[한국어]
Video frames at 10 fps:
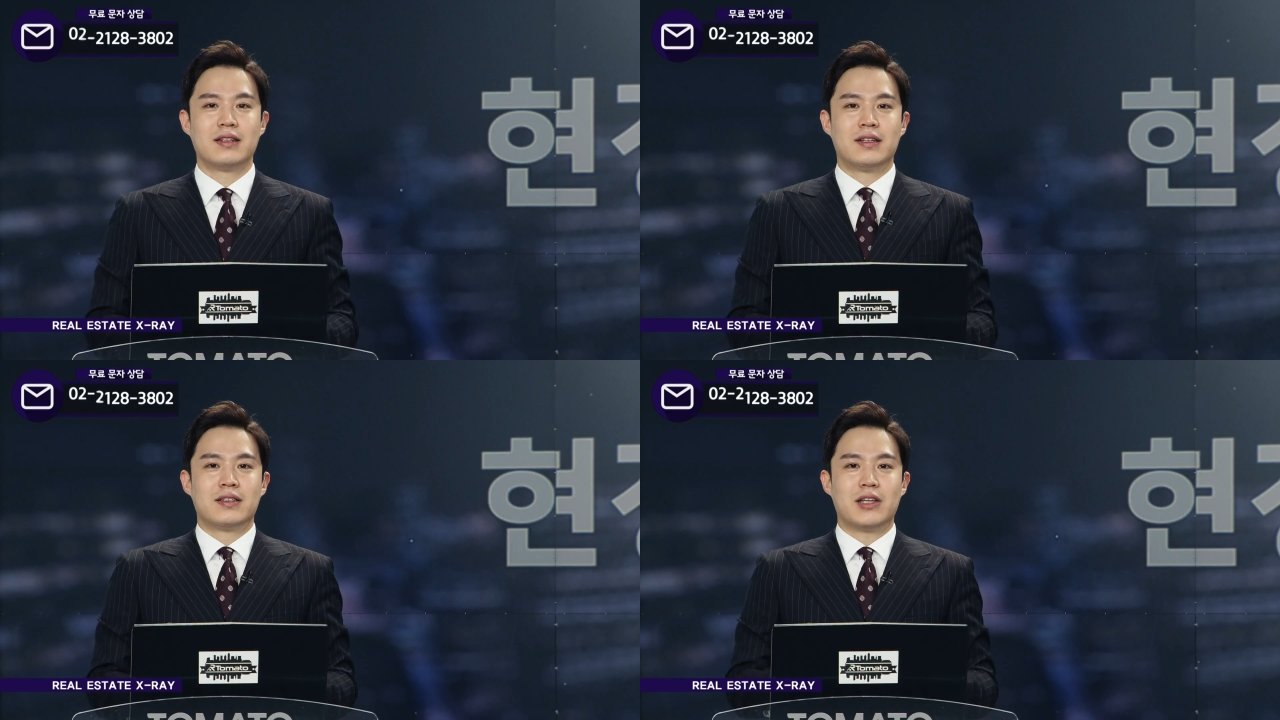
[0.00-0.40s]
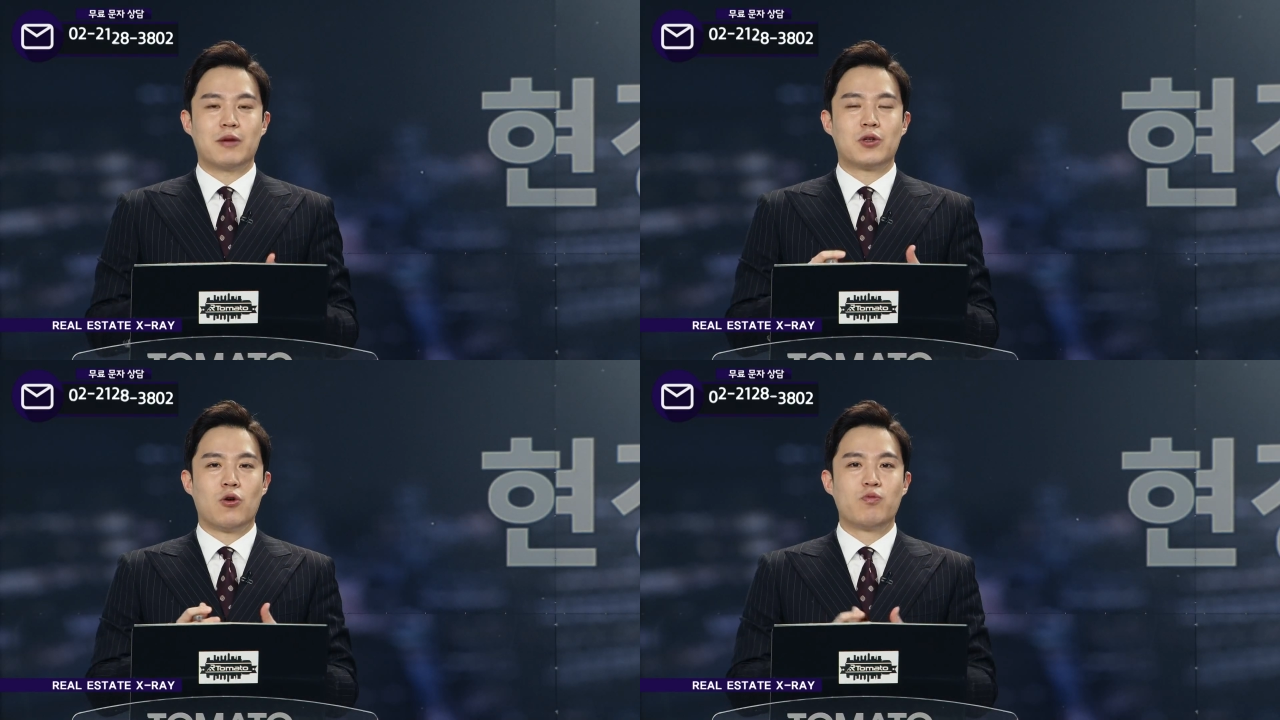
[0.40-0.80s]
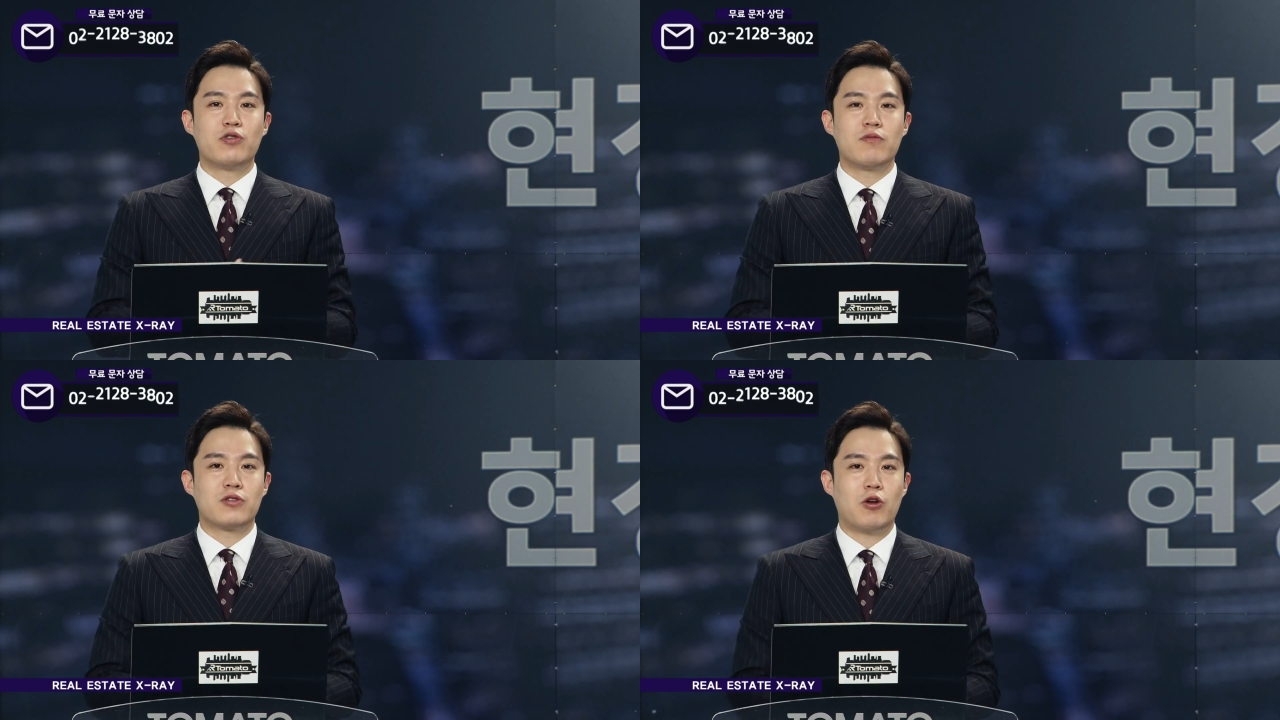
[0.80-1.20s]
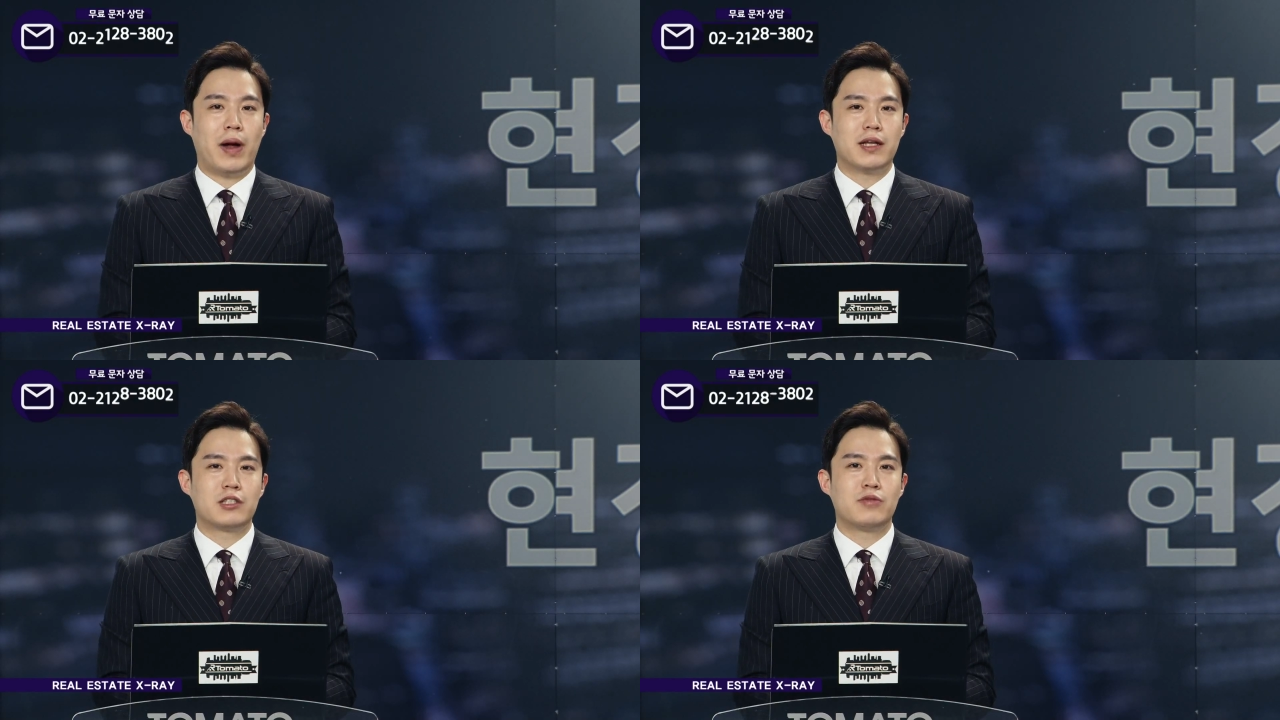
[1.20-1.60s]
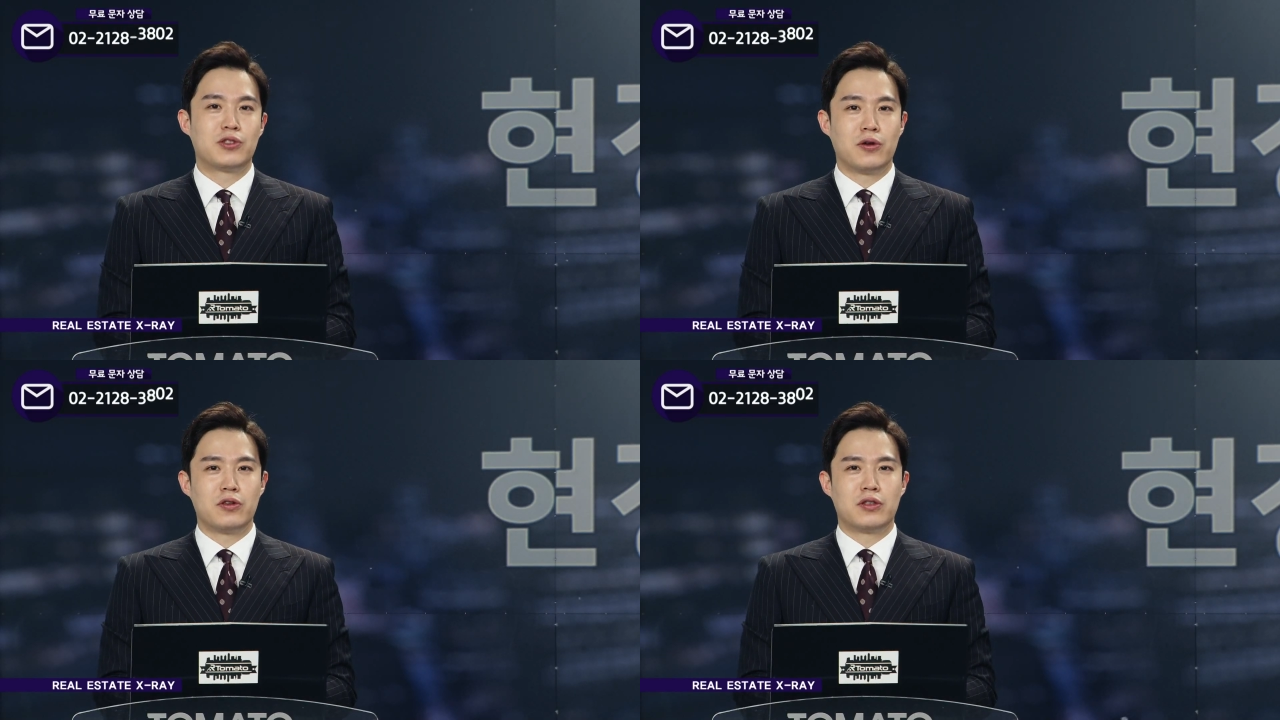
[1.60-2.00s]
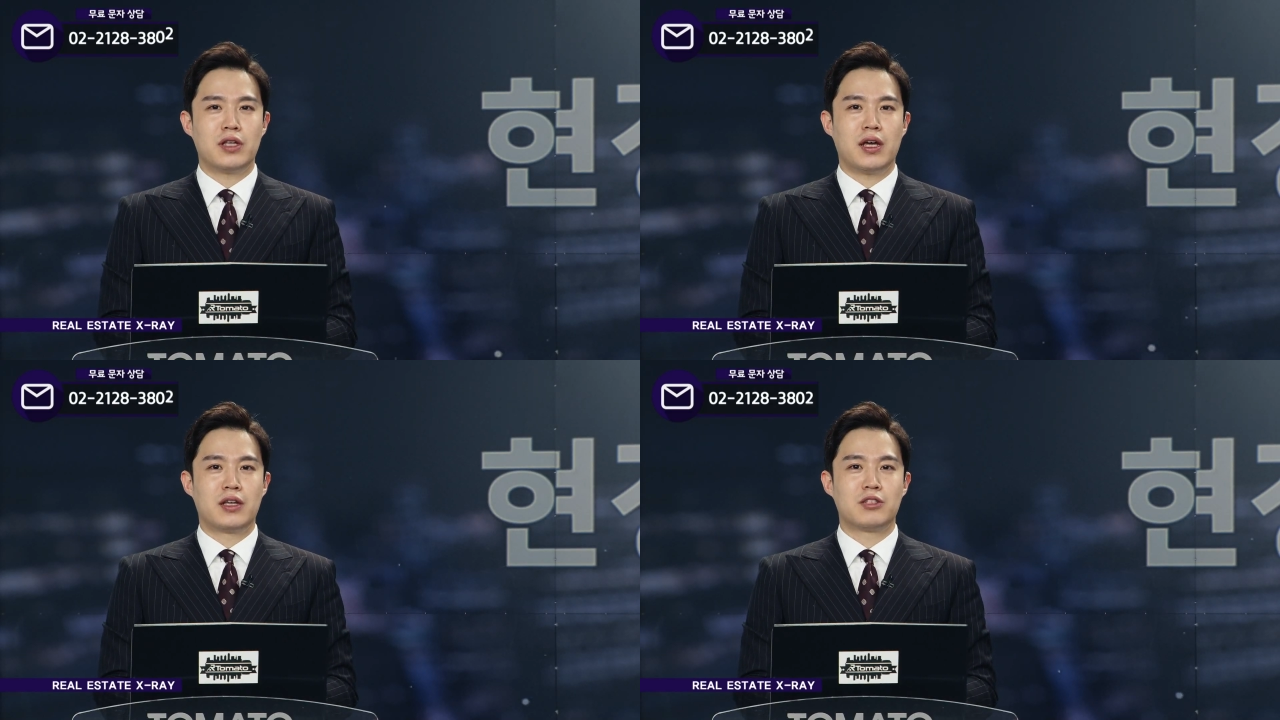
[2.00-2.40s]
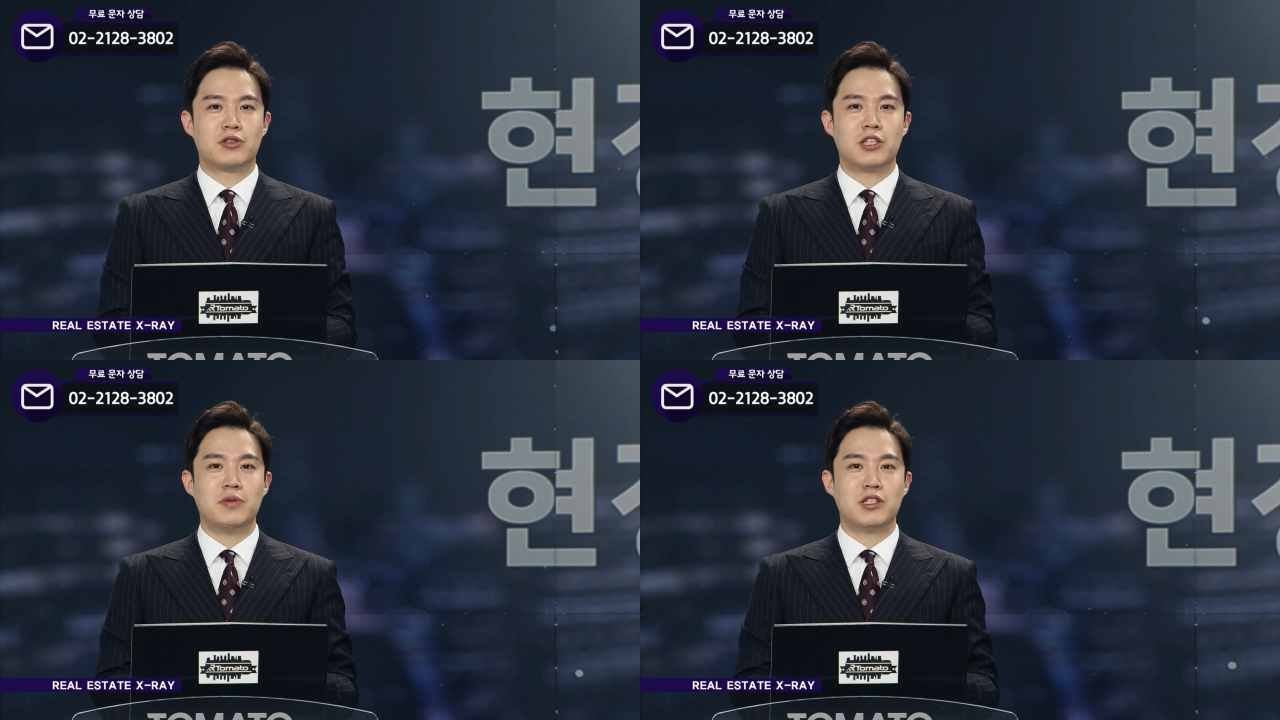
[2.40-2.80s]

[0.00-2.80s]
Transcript: 자, 앞서 오프닝부터 말씀을 드렸는데 지금 12,